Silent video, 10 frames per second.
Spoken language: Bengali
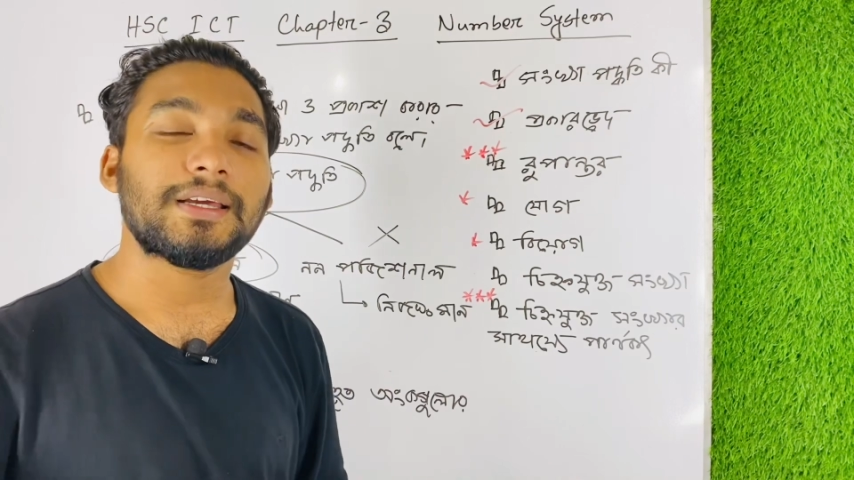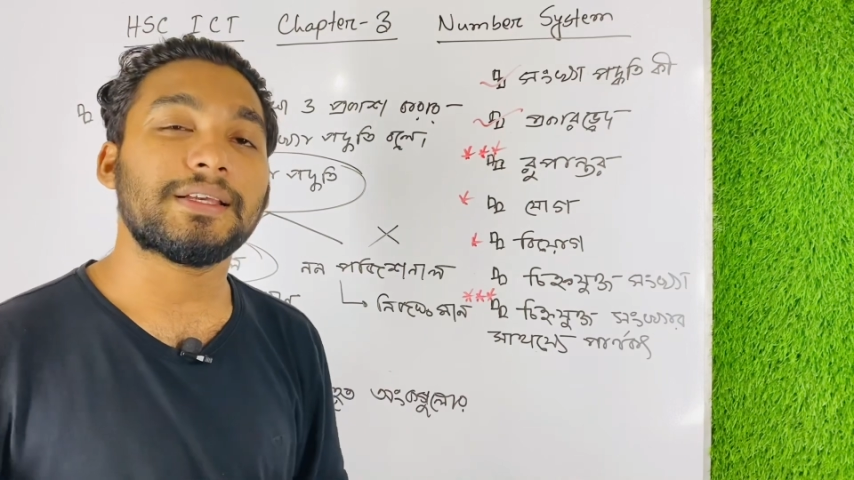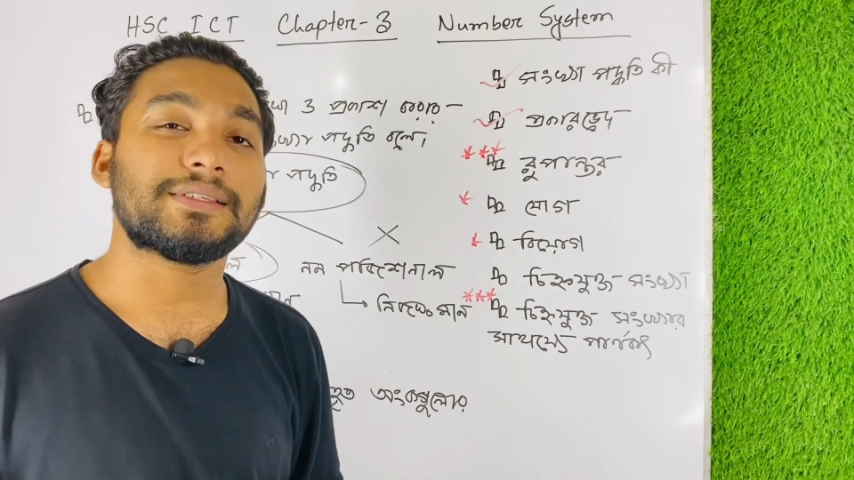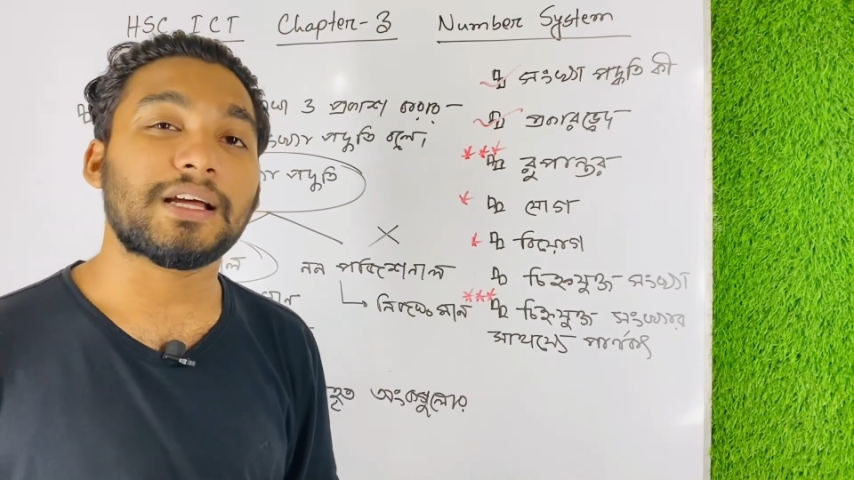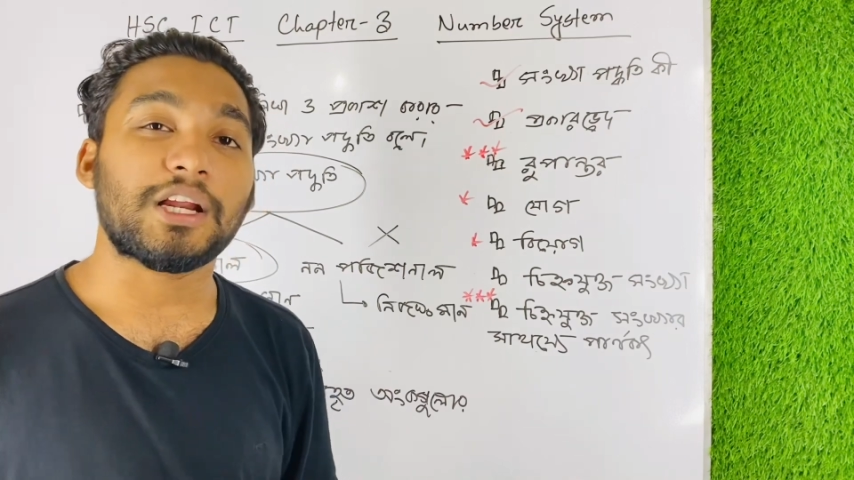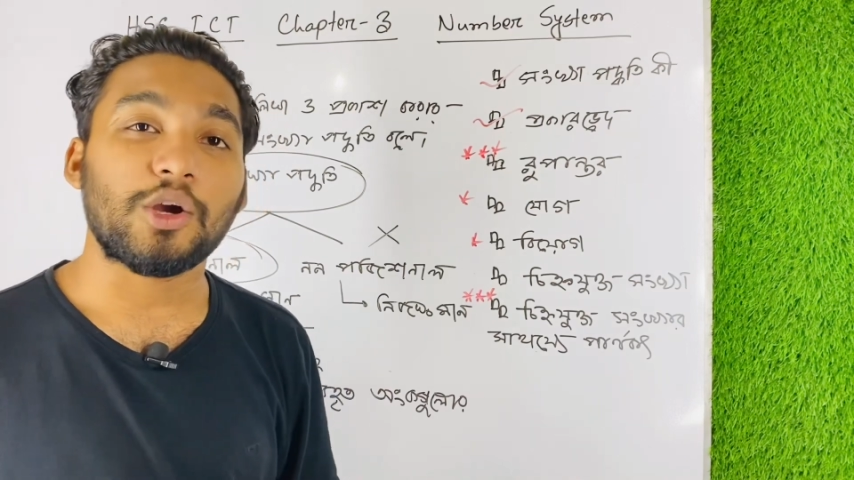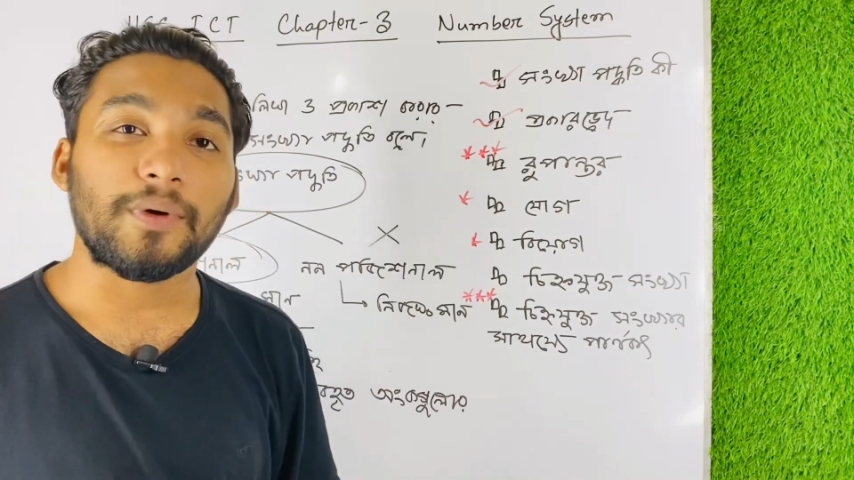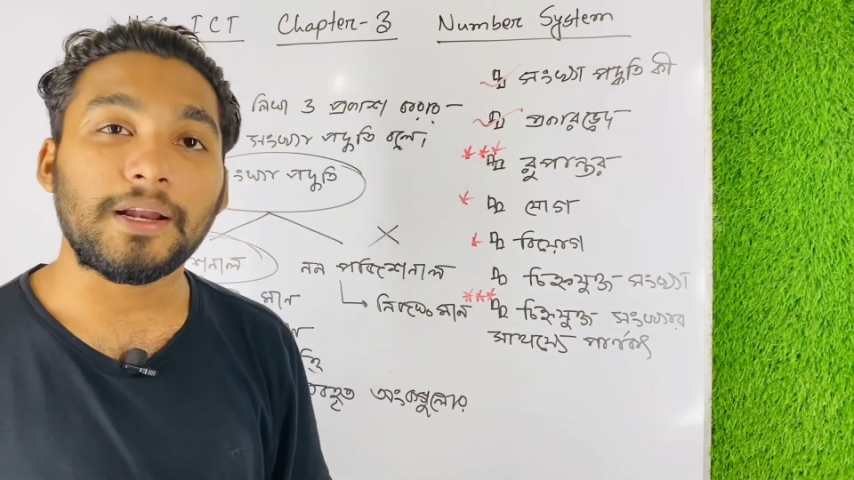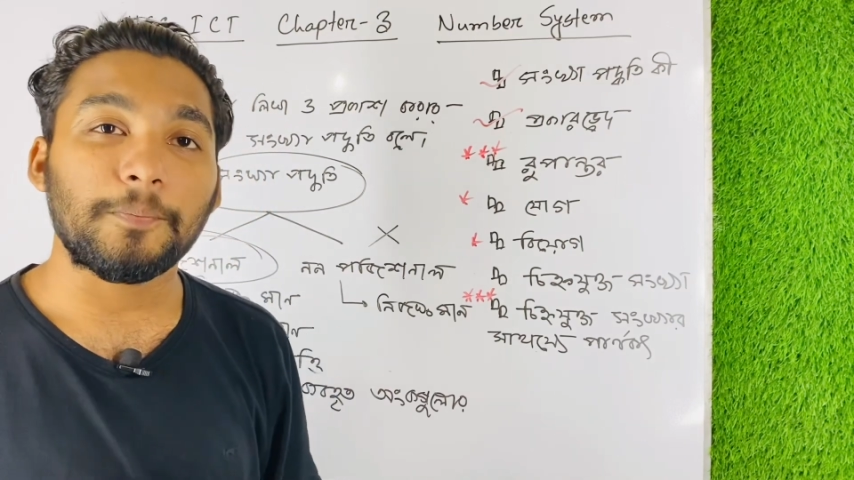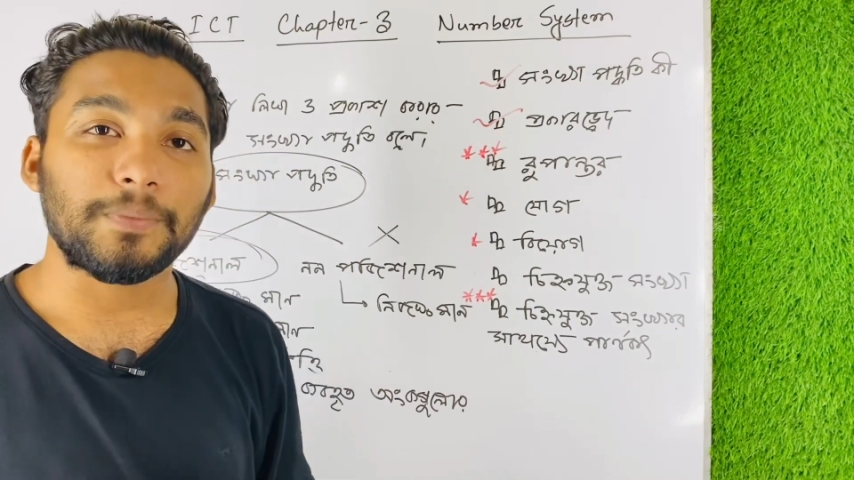স্থানীয়
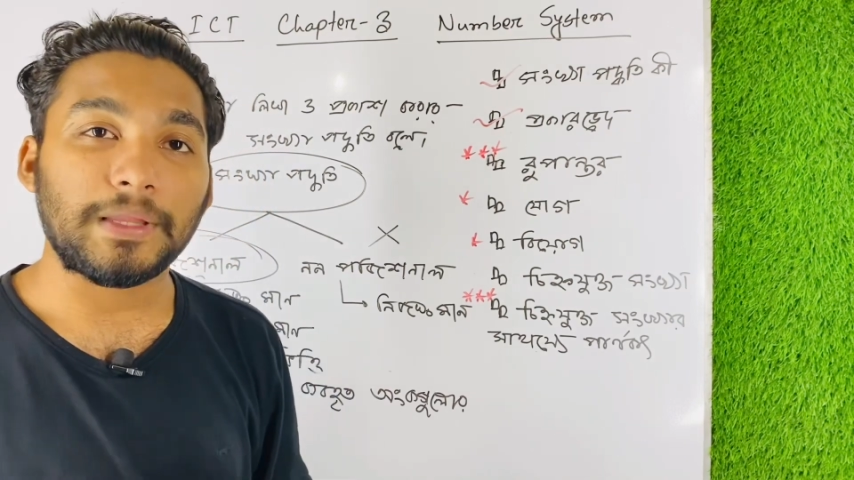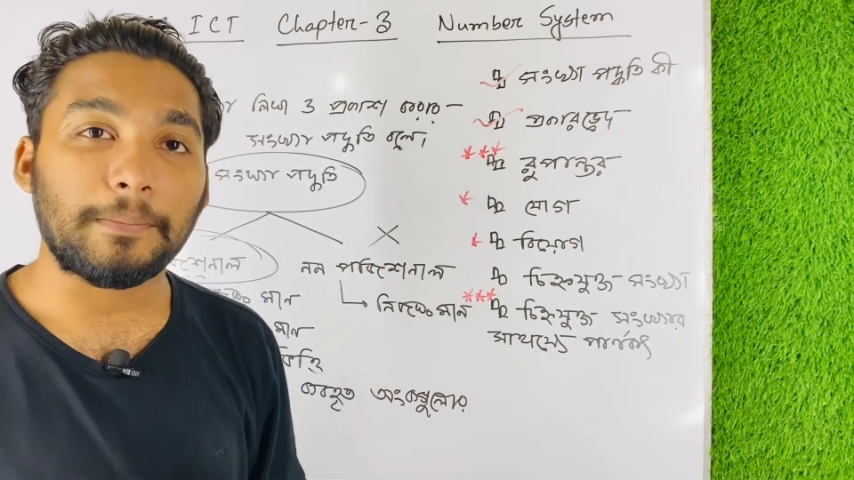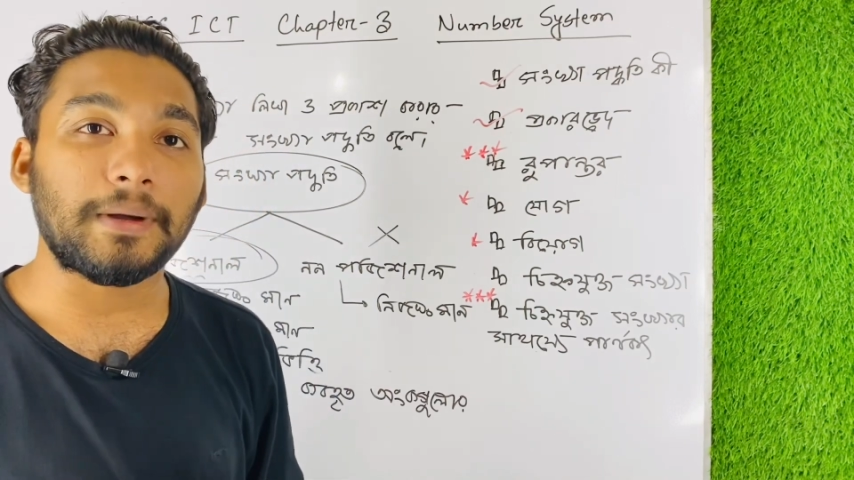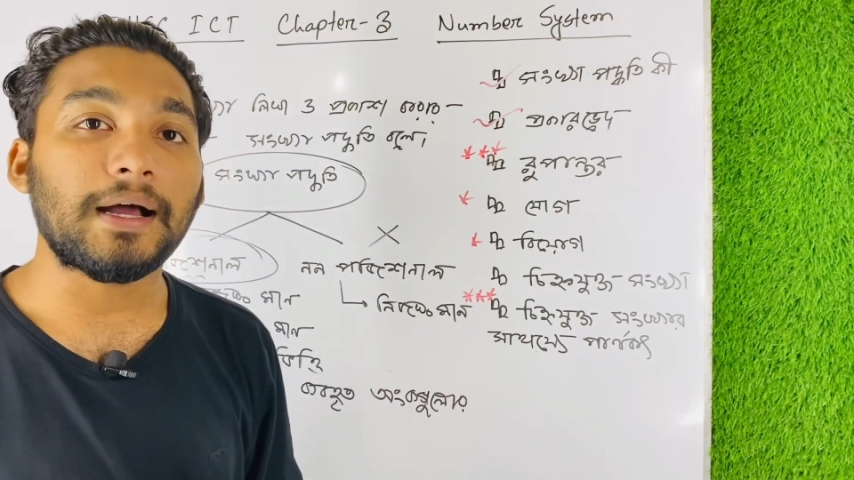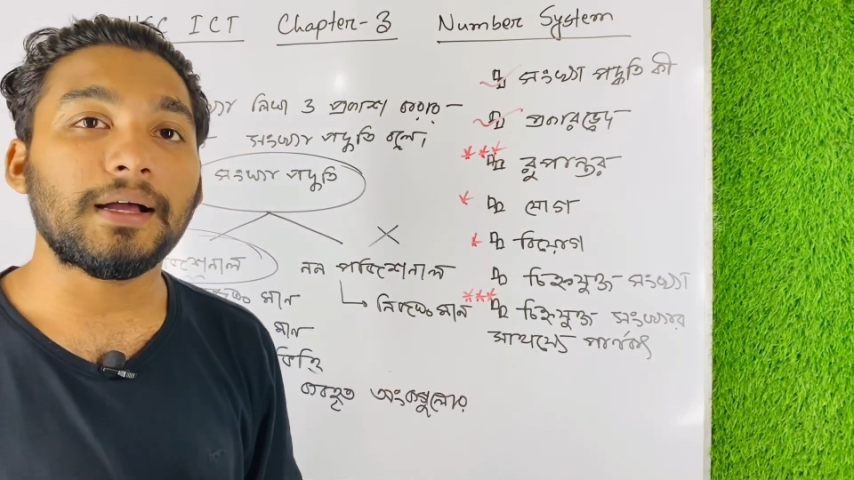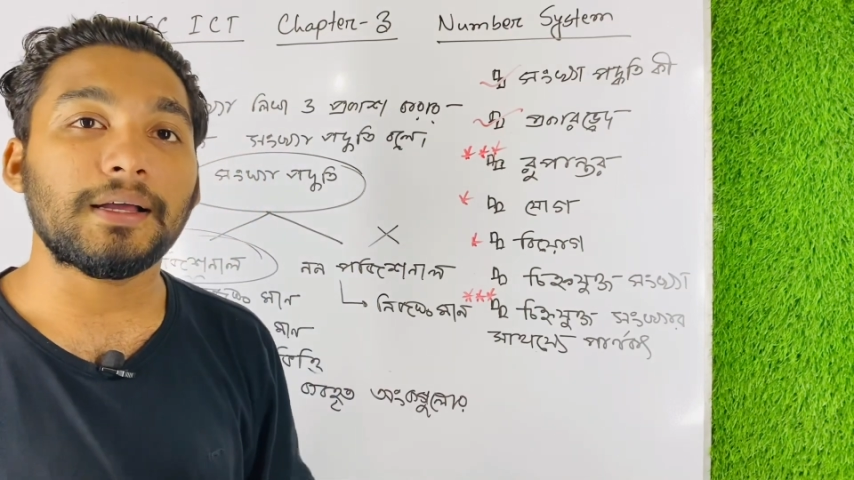মান বা